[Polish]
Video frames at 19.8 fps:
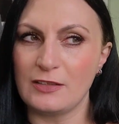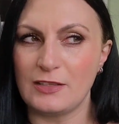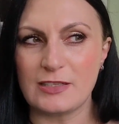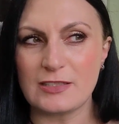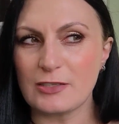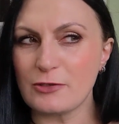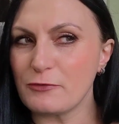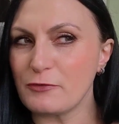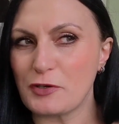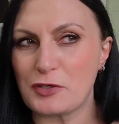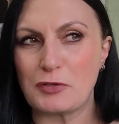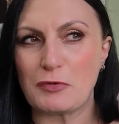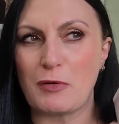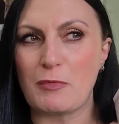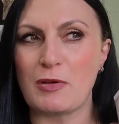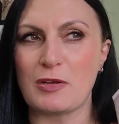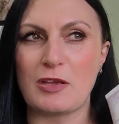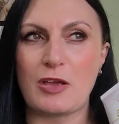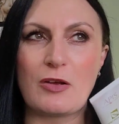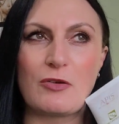nie
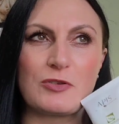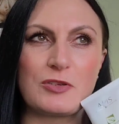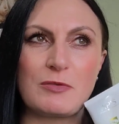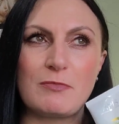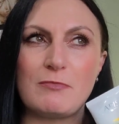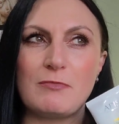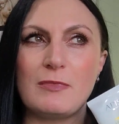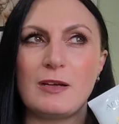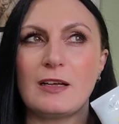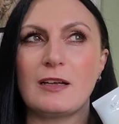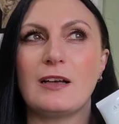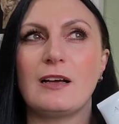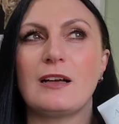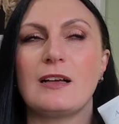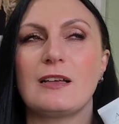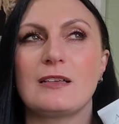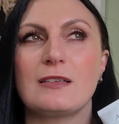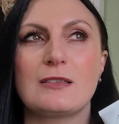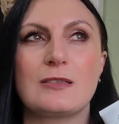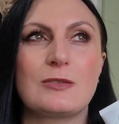zauważyłam jakiegoś
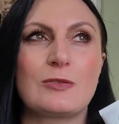mega